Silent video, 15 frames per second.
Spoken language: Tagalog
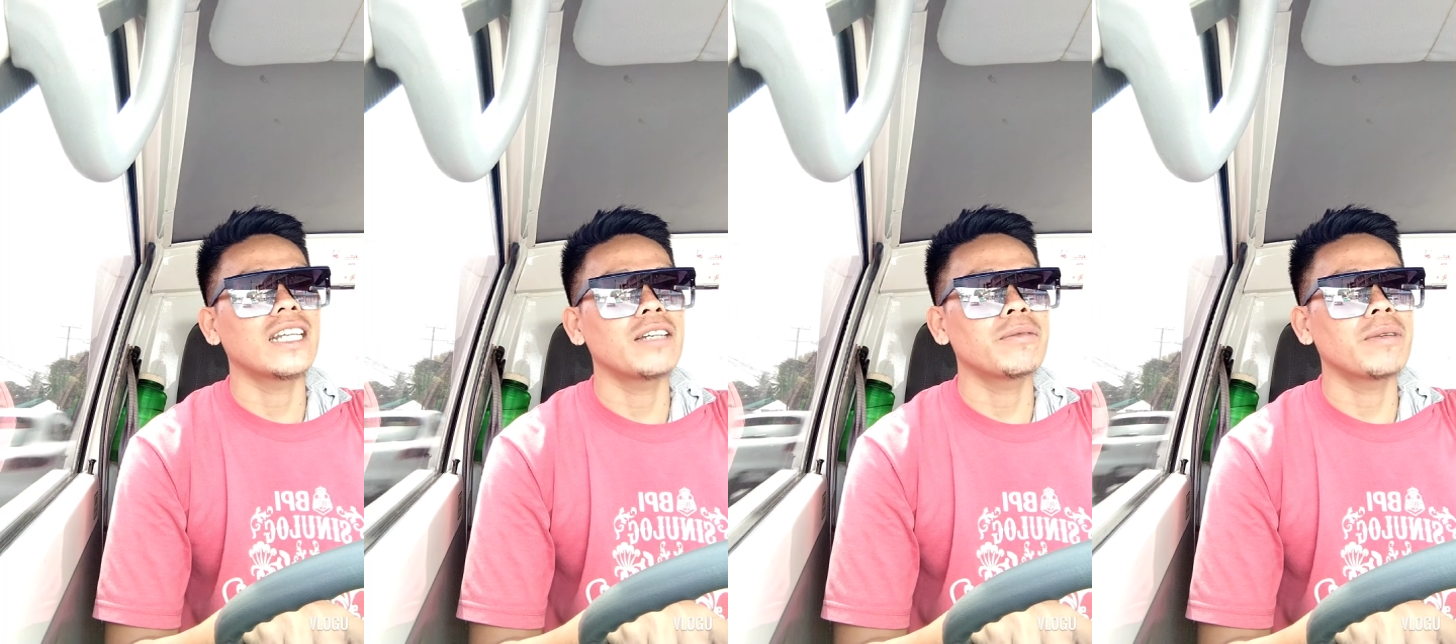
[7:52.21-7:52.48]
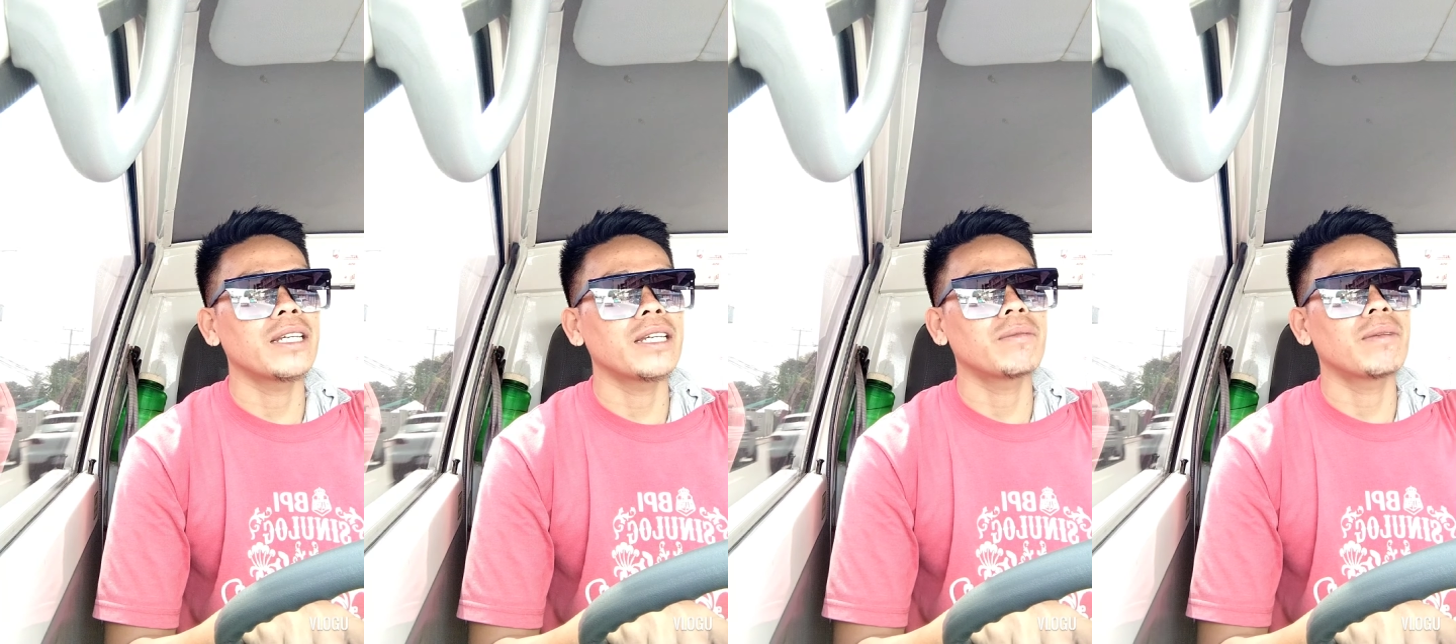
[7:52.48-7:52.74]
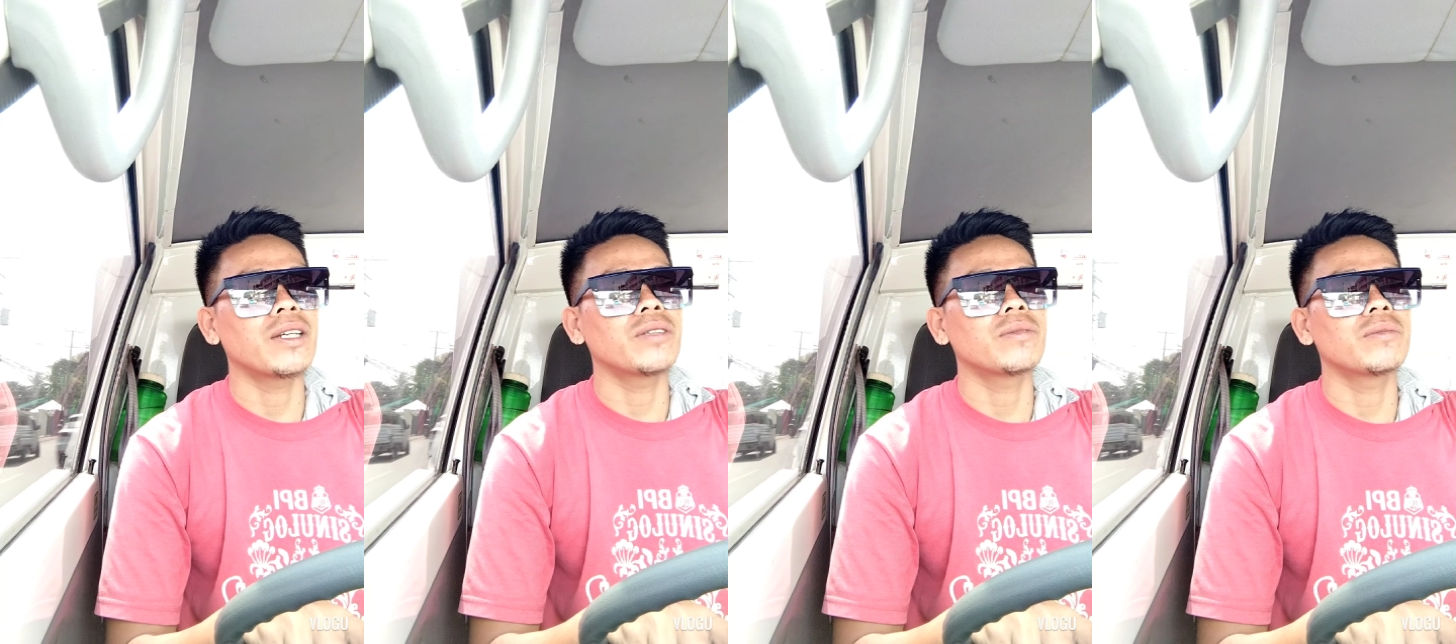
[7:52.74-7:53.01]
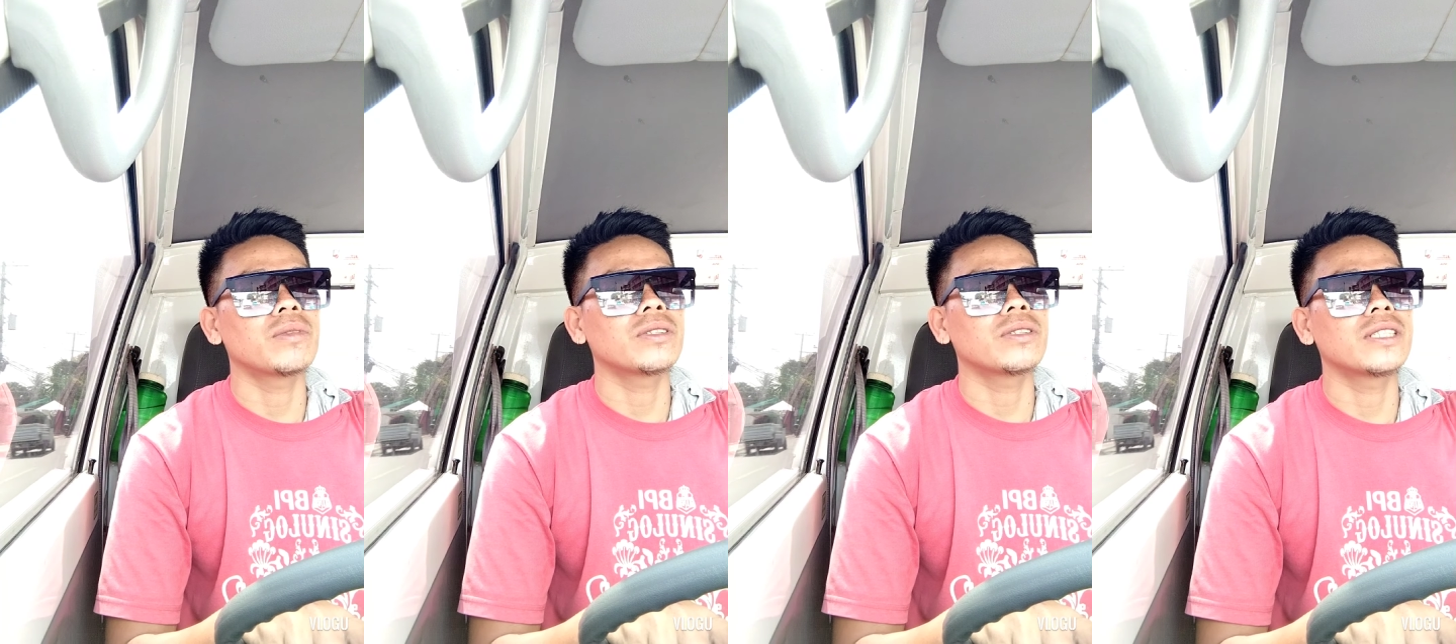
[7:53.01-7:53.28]
naiba-iba
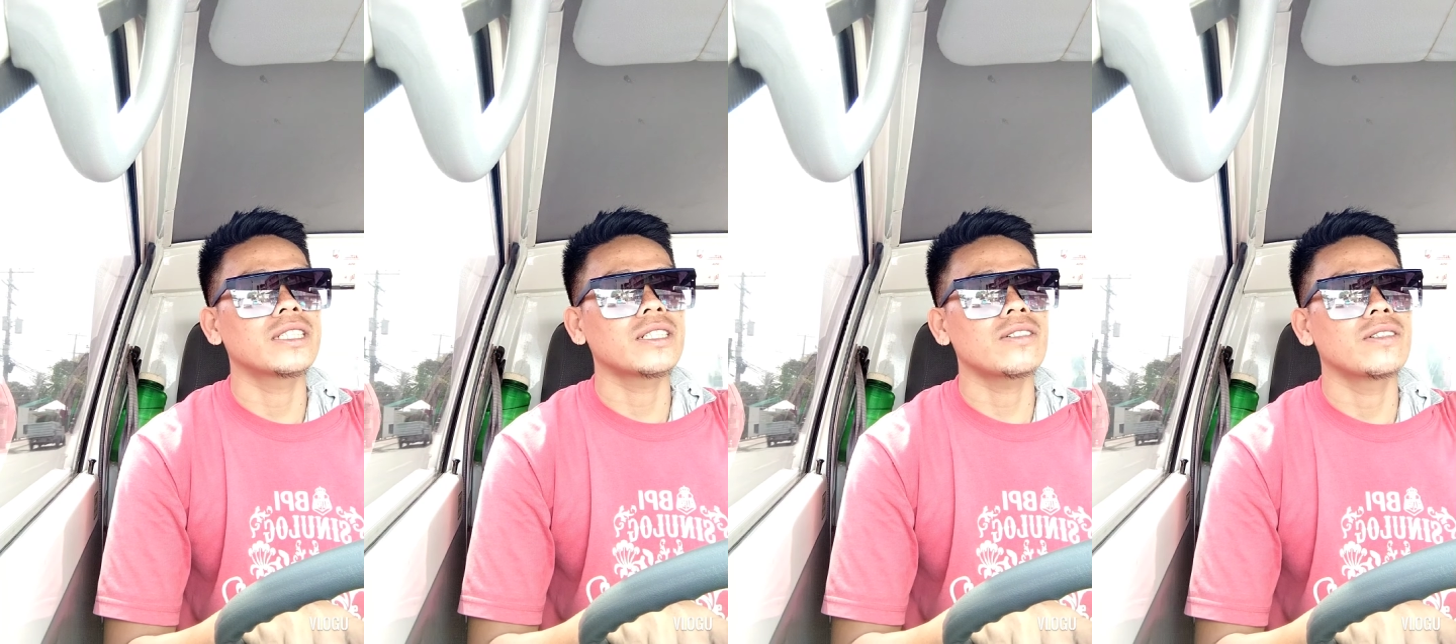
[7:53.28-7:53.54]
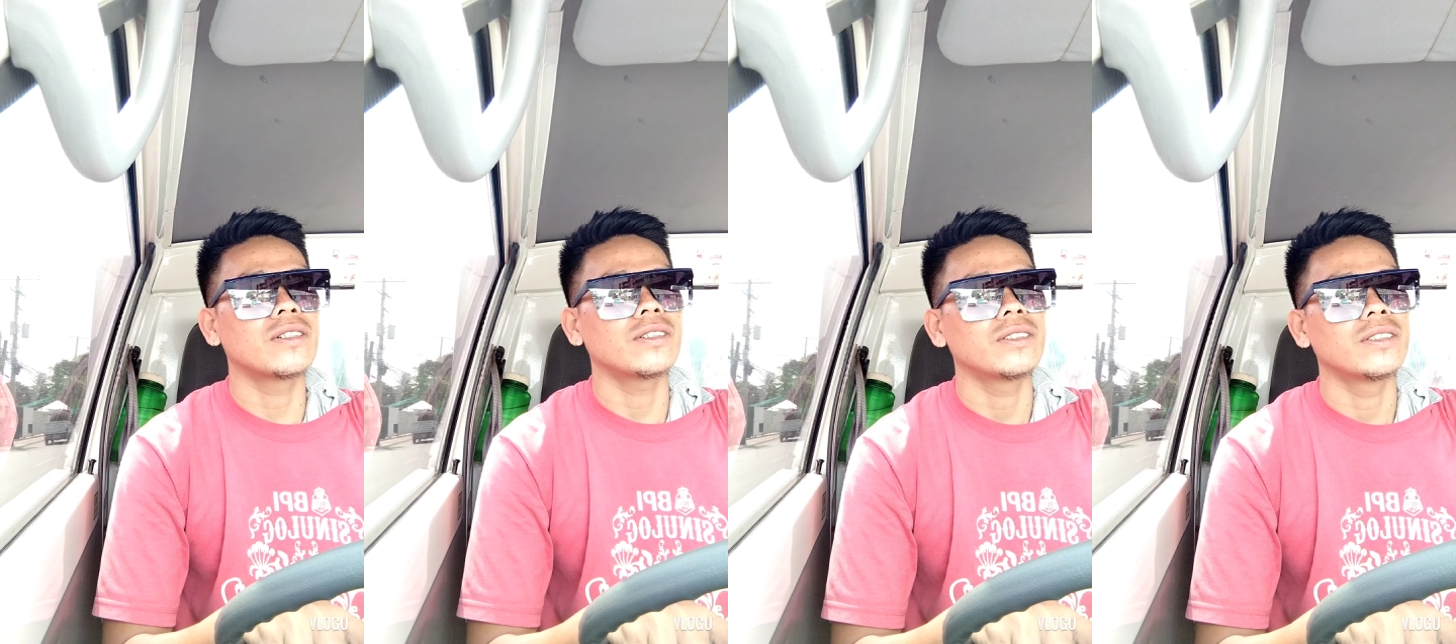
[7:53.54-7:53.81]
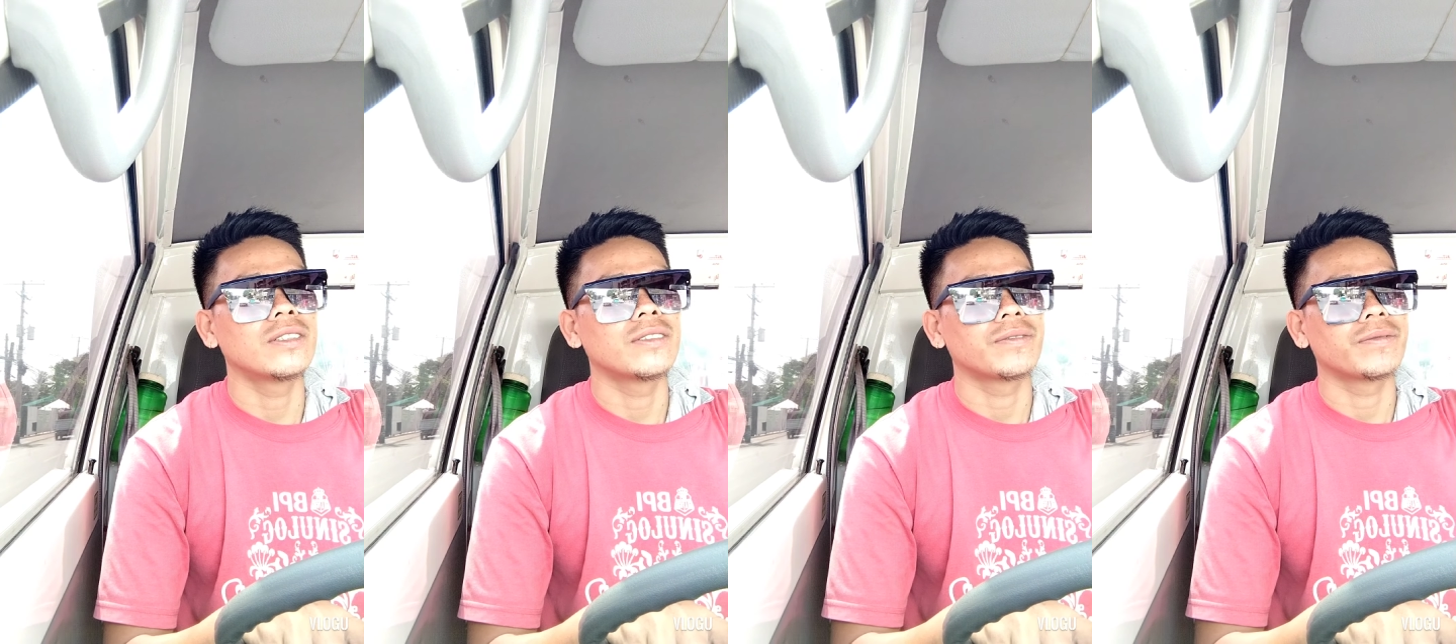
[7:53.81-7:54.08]
yung boses ko, no?